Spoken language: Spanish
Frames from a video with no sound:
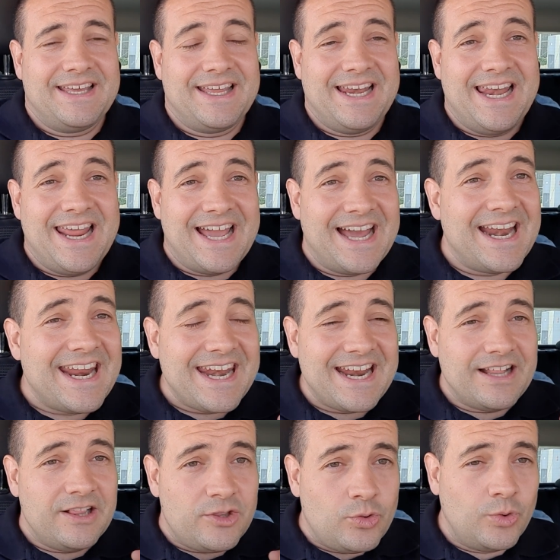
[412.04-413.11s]
Le gana en
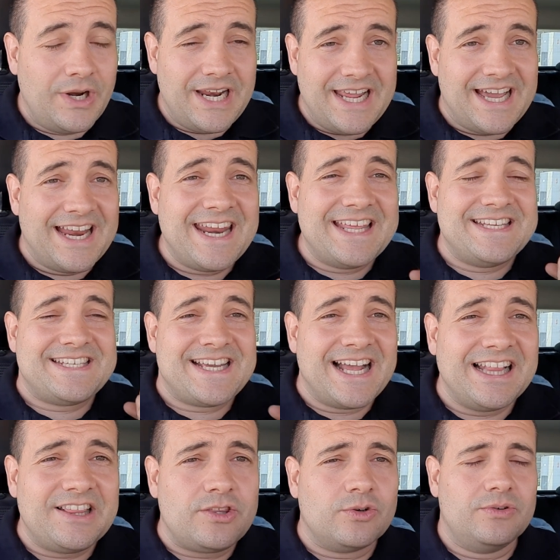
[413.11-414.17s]
altura, le gana en
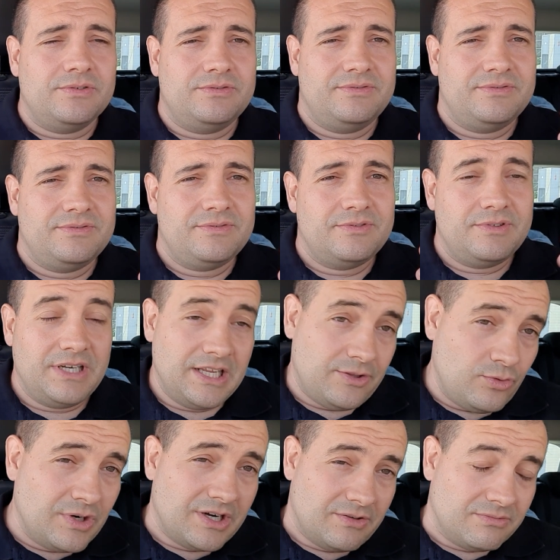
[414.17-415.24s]
salto. En
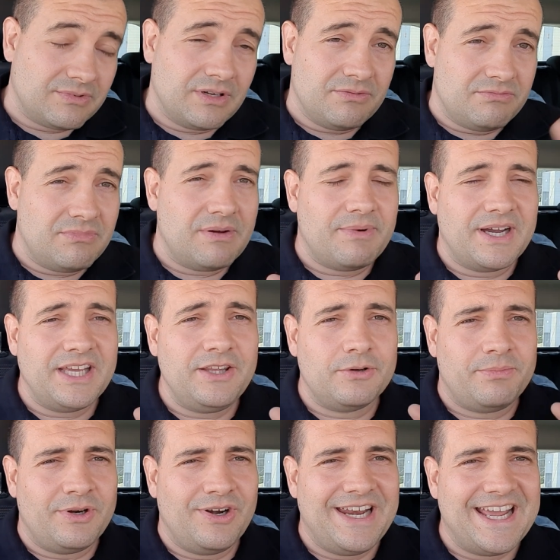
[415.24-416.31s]
altura no, más
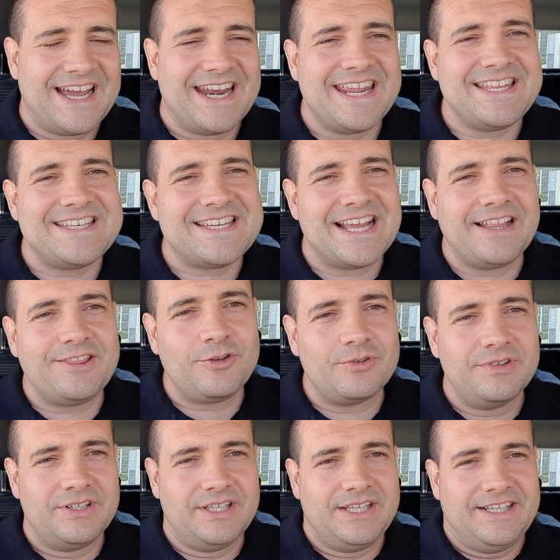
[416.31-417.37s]
bajito, pero le gana en salto
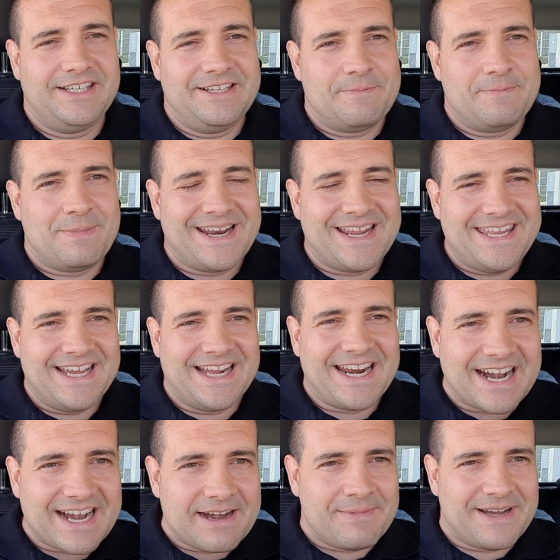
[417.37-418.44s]
para llegar
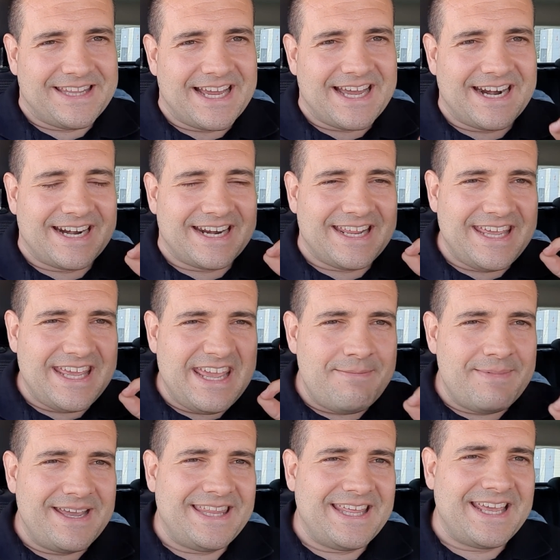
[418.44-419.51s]
a rematar y
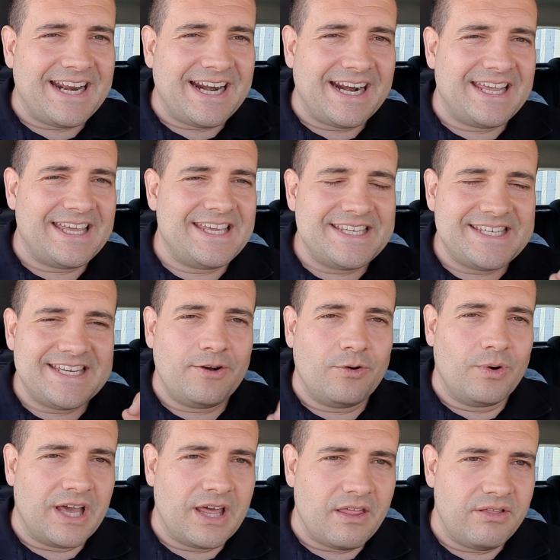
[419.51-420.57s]
meter ese
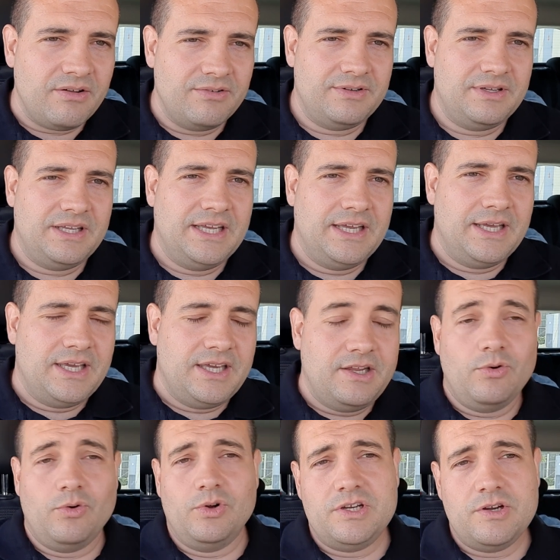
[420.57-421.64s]
golazo. Y
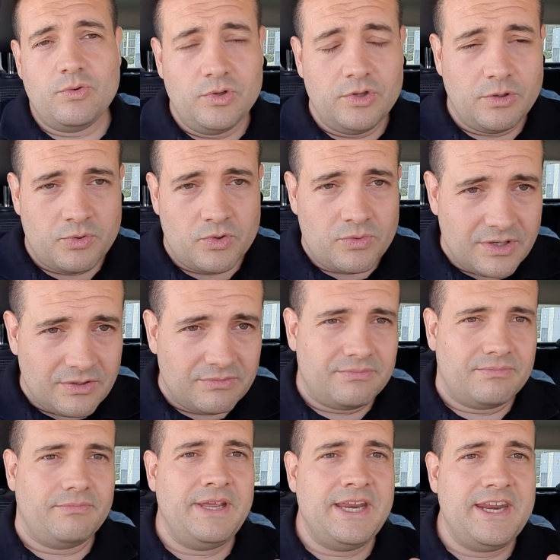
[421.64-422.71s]
luego el segundo, pues bueno,
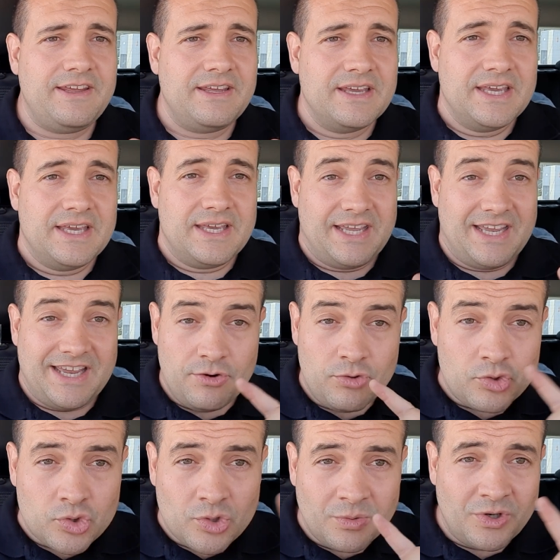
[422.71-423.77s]
Vini que no
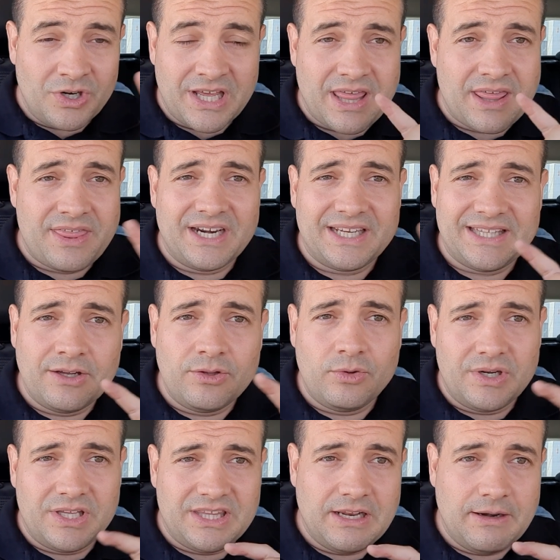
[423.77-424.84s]
estuvo nada acertado durante